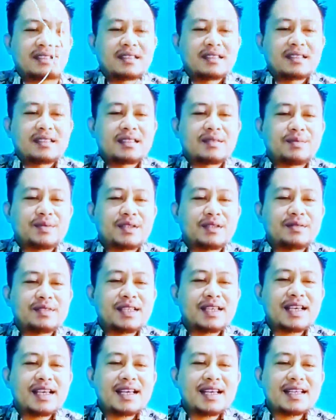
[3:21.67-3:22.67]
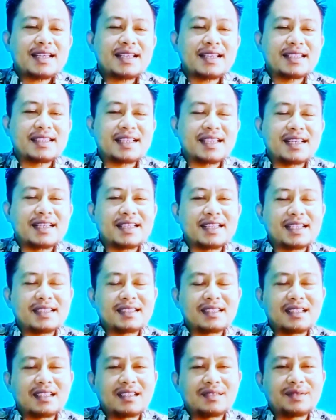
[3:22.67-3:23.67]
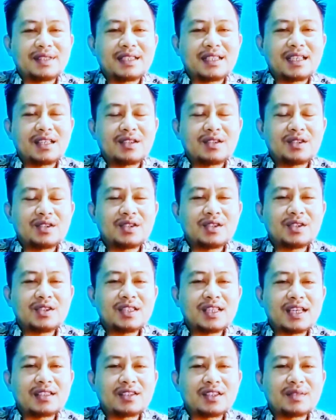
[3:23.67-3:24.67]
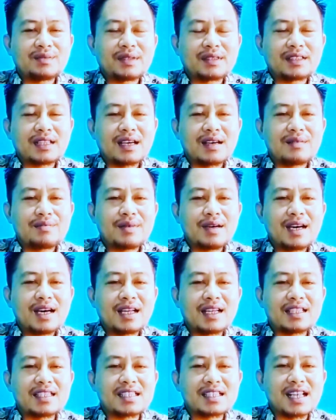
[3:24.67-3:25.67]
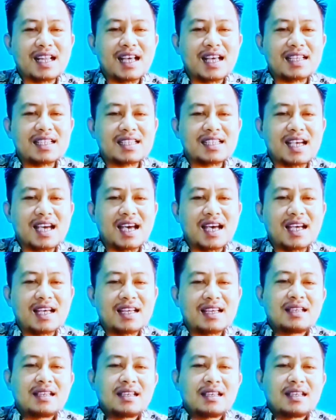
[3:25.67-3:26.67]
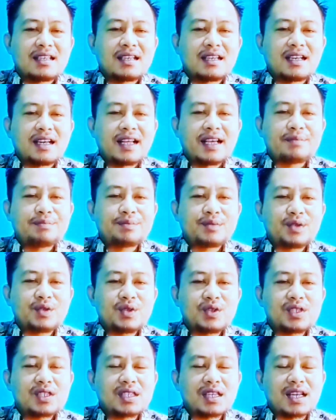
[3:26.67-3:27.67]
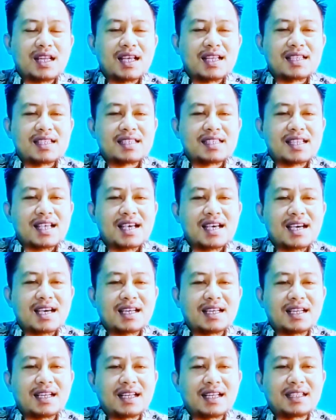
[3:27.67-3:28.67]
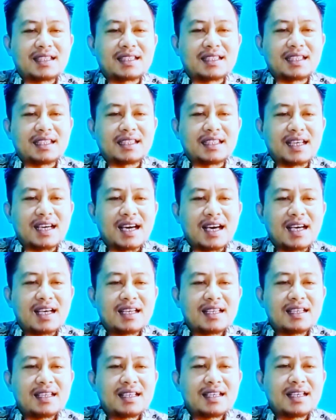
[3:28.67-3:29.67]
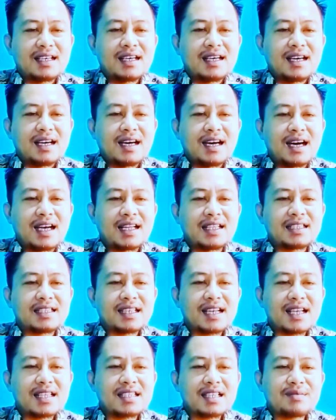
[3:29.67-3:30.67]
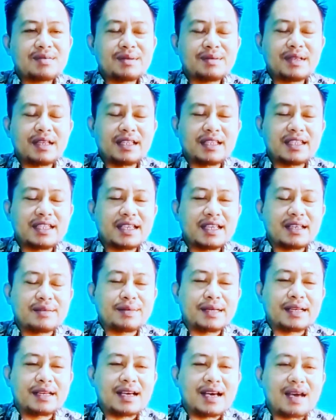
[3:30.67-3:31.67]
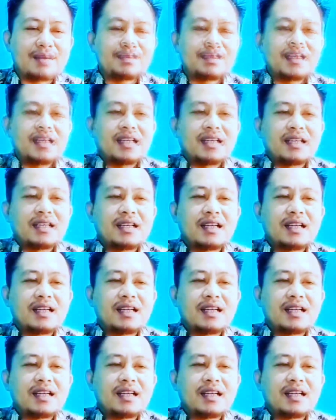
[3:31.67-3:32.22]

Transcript: Sebelumnya kita lihat terlebih dahulu yaitu yang pertama hari Selasa Neptus Selasa adalah tiga. Hari Selasa memiliki elemen api.